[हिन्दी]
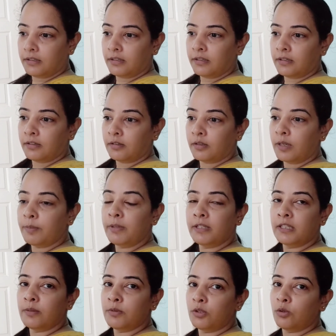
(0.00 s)
अभी
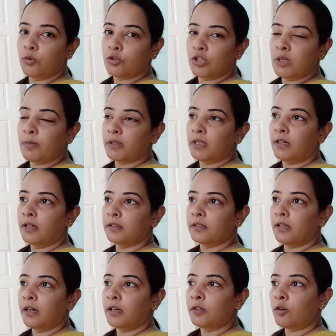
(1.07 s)
एकदम से तो कुछ नहीं पता
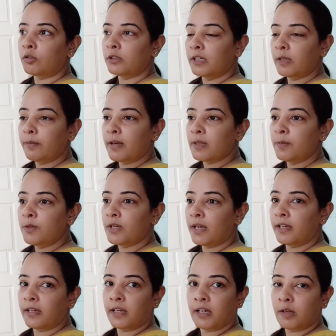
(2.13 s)
लगता अगर डॉक्टर के पास भी
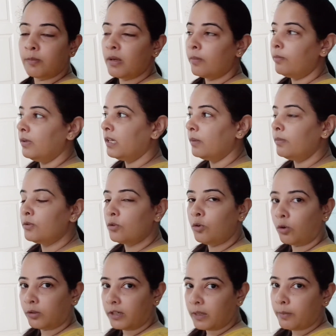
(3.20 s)
जाएंगे अगर मैं अभी के अभी इसको
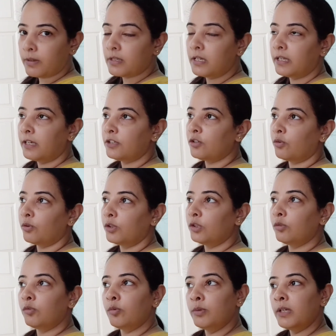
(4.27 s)
डॉक्टर के पास लेके जाऊंगी तो
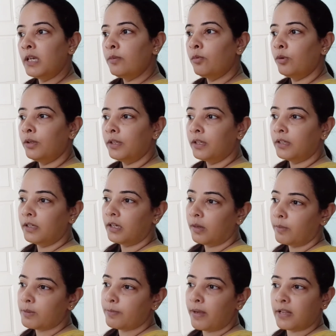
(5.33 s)
वो भी यही बोलेंगे कि हाँ
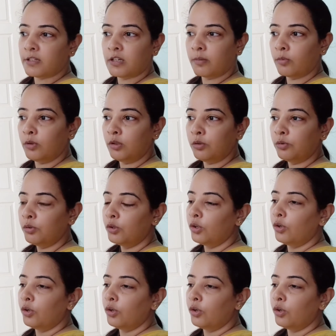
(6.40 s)
बस पैरास्टामोल दो